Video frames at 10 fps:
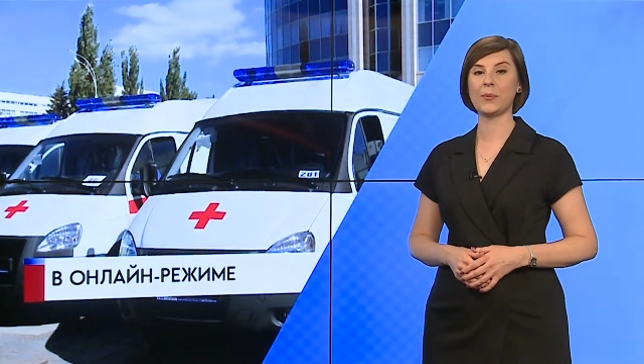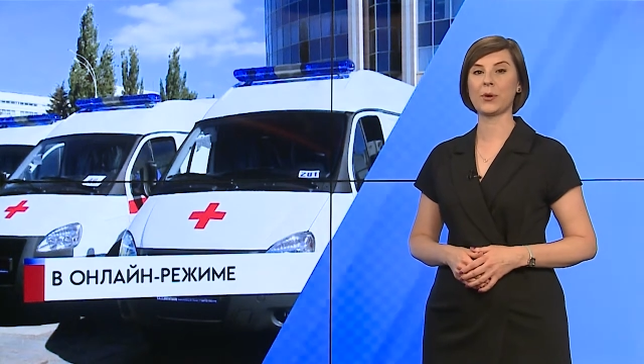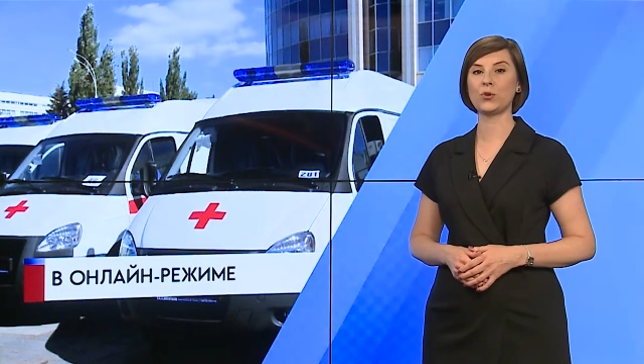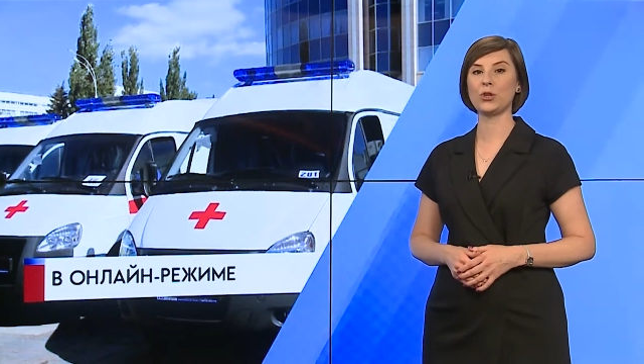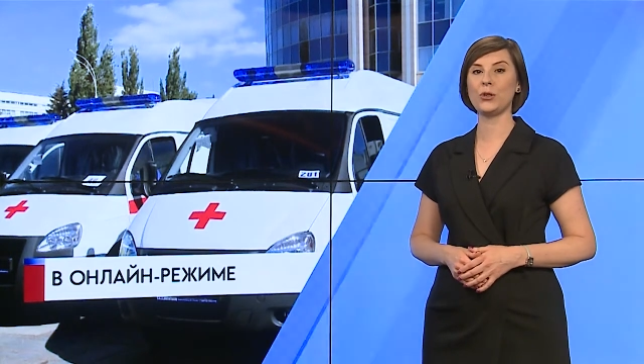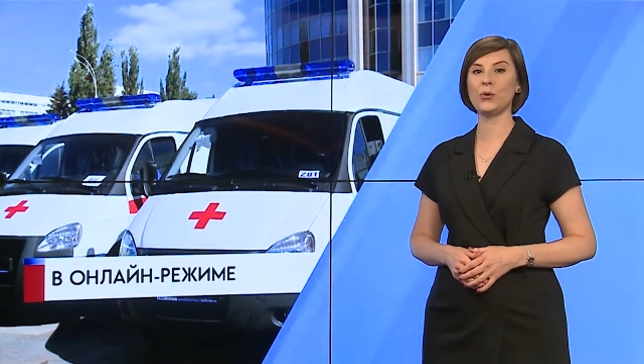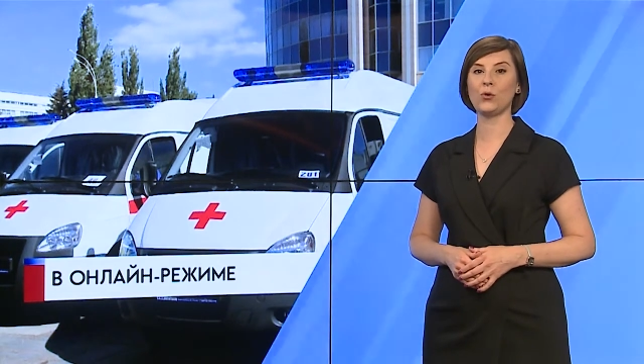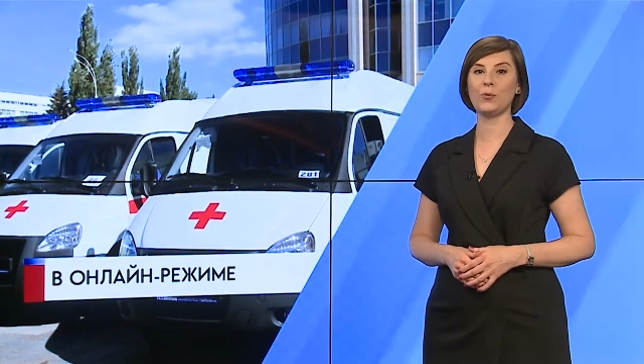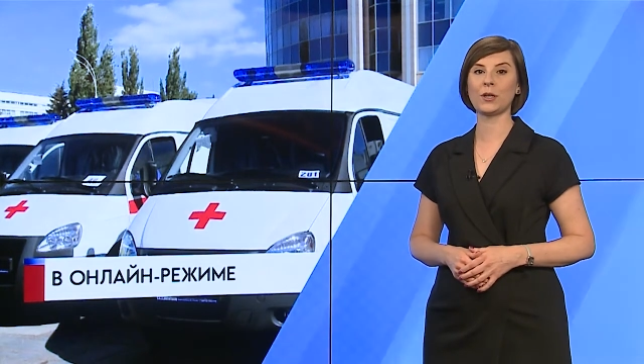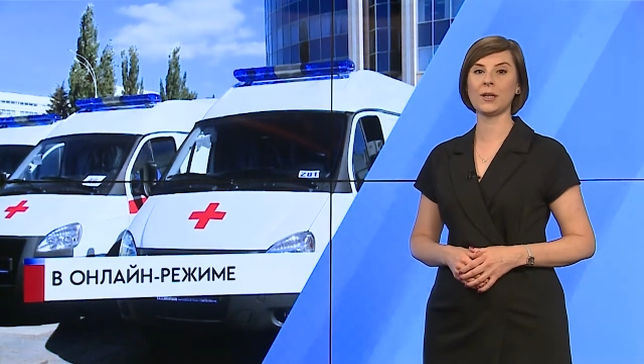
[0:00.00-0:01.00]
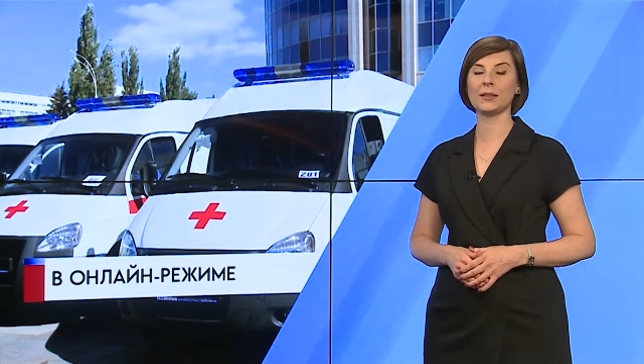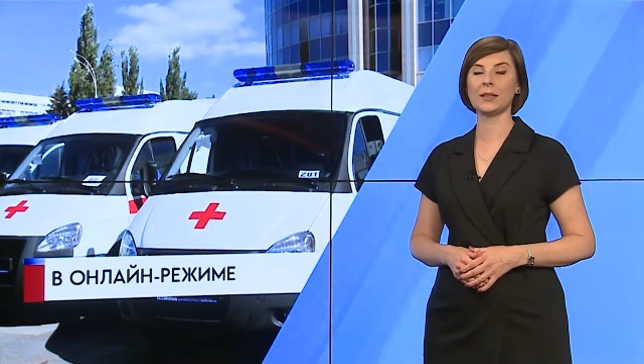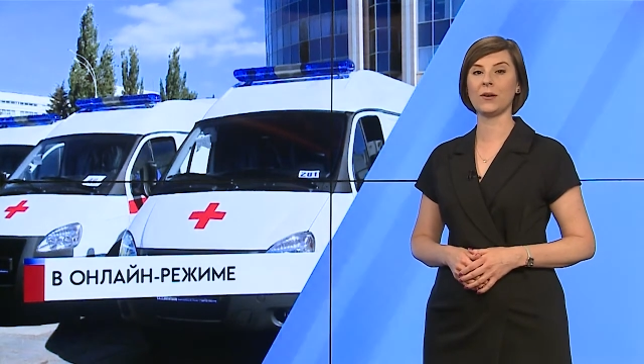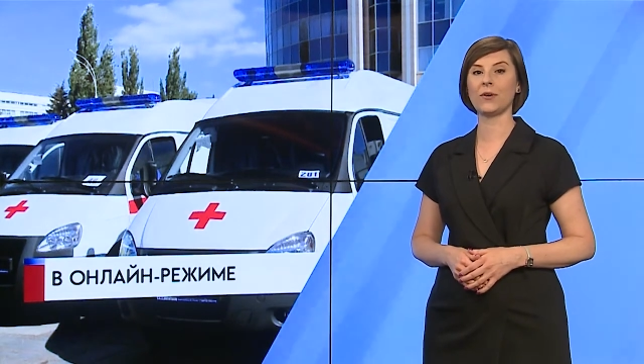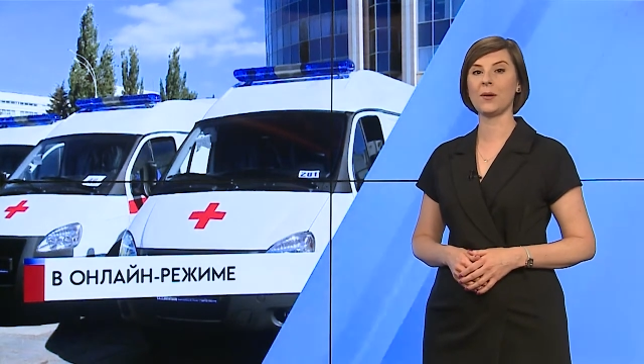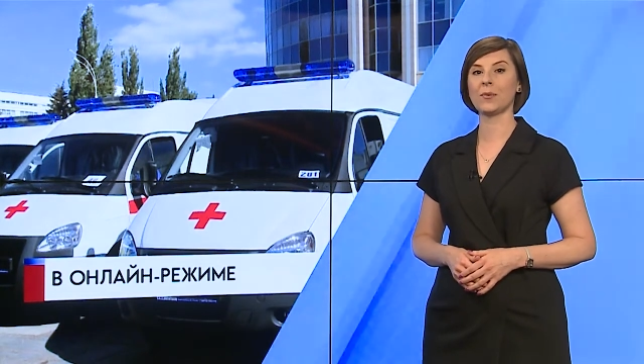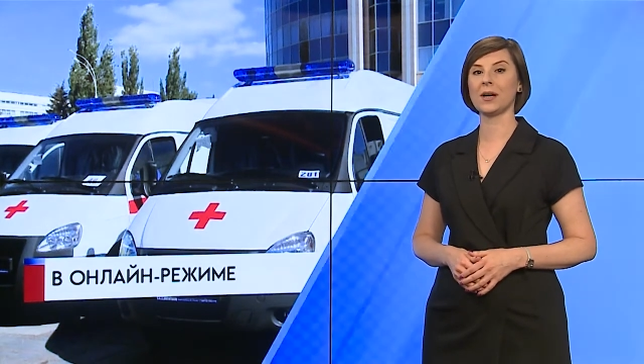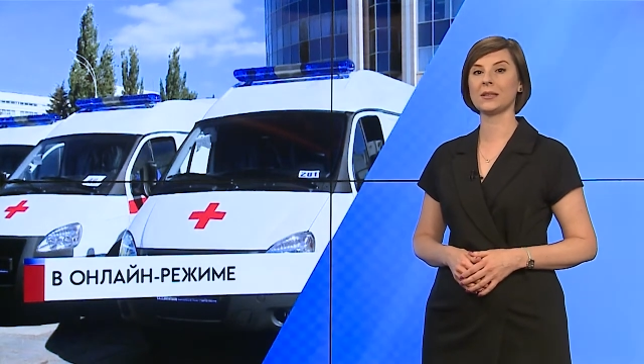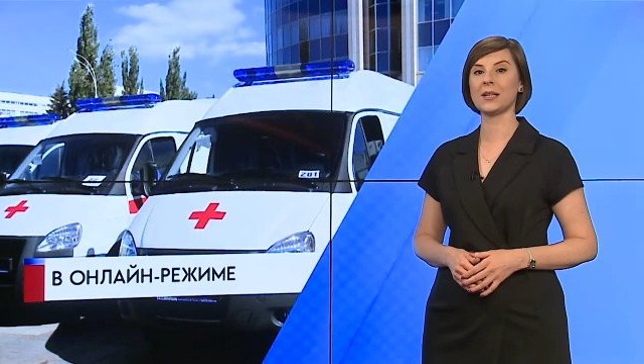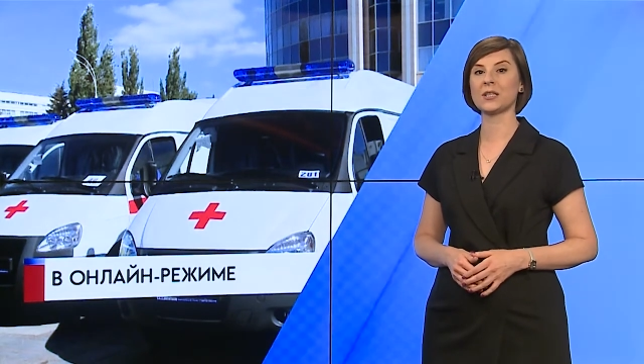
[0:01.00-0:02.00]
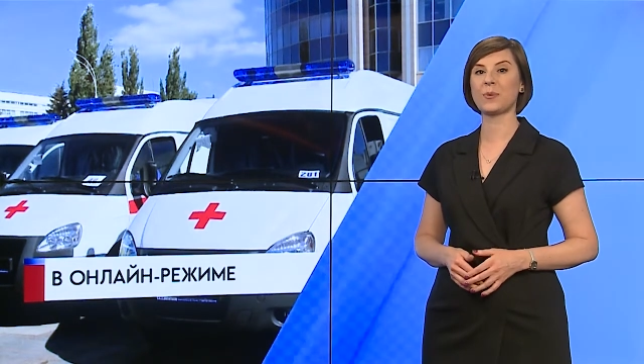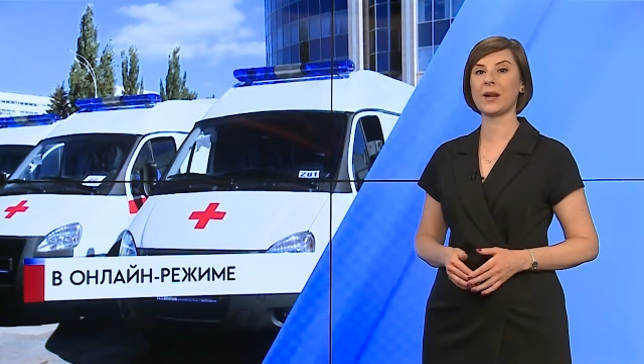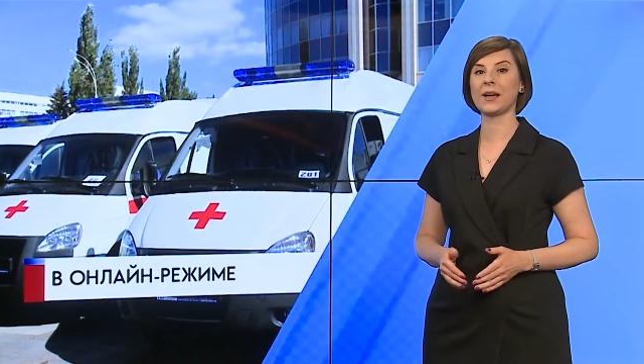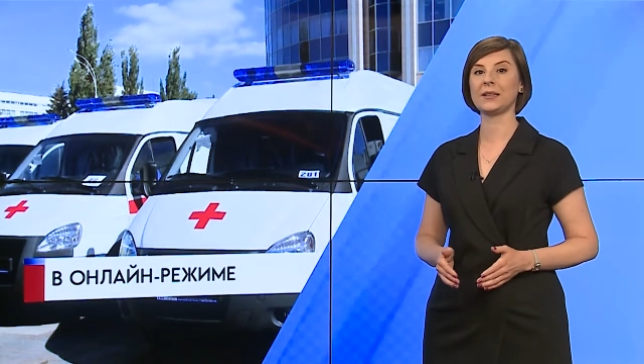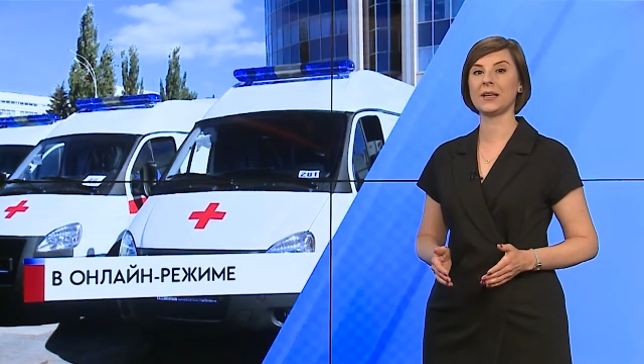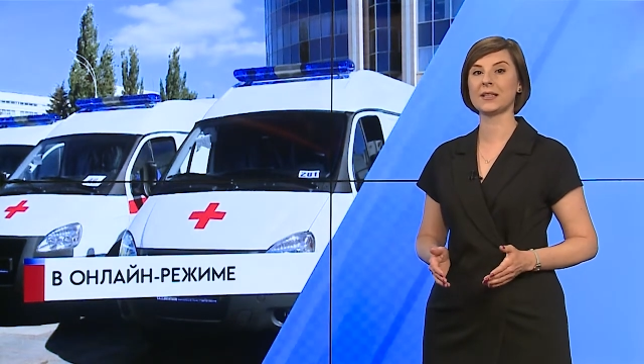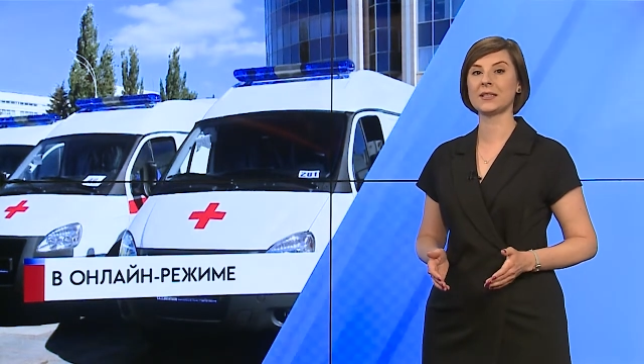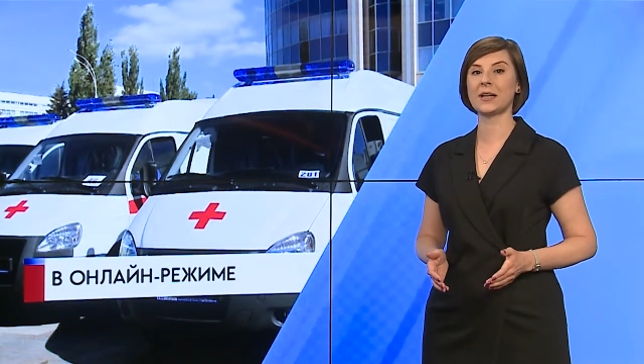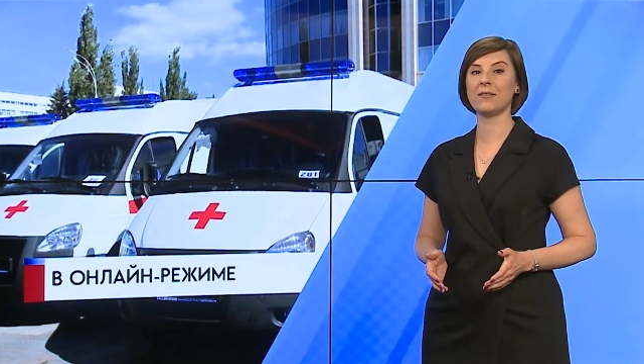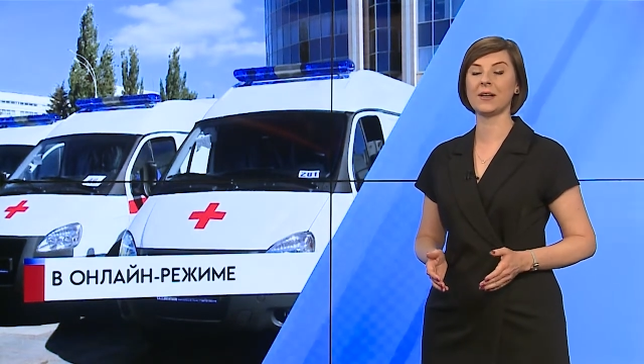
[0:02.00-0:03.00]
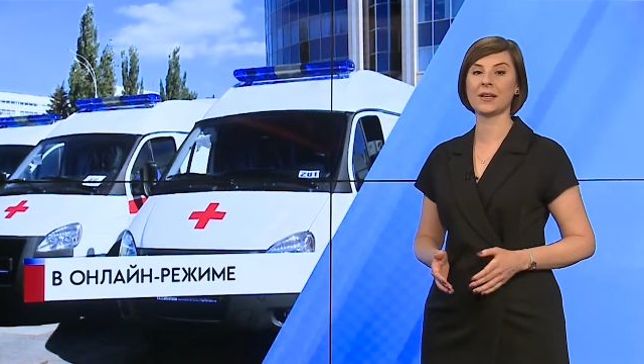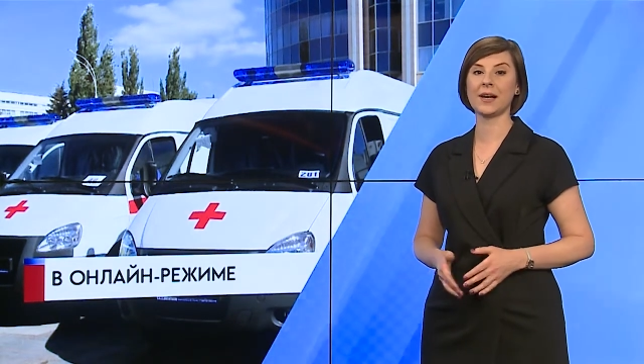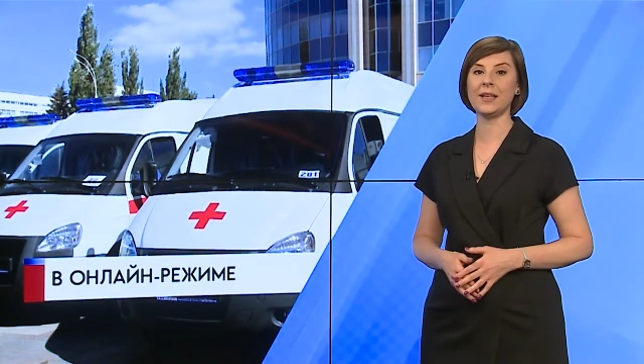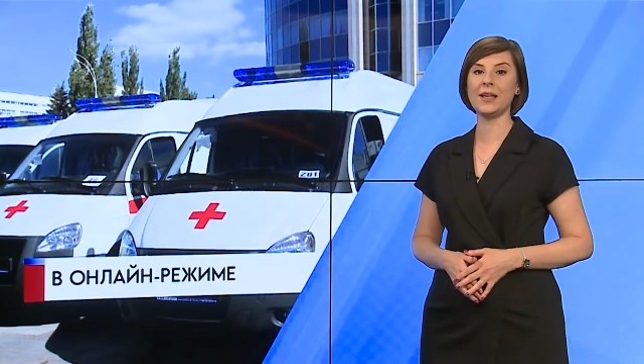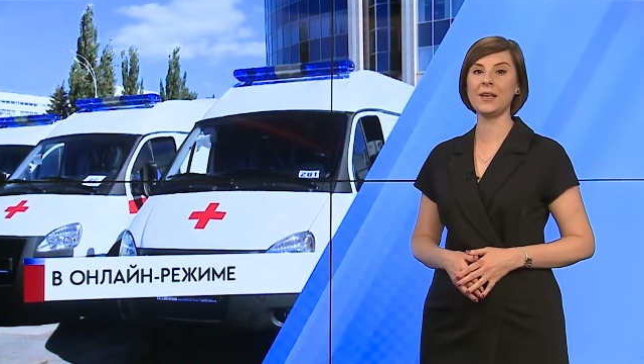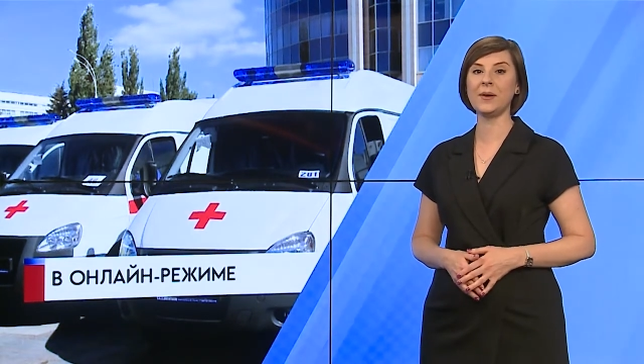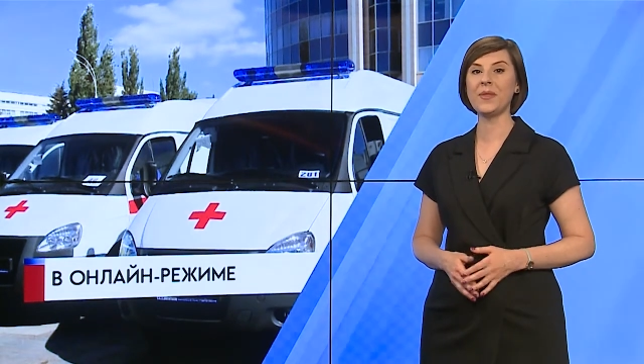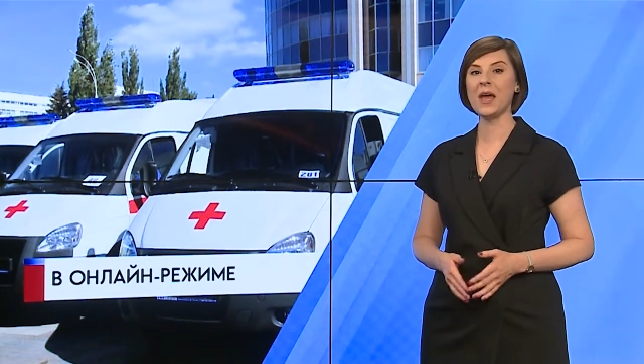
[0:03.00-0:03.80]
По поручению губернатора в рамках нацпроекта «Здравоохранение»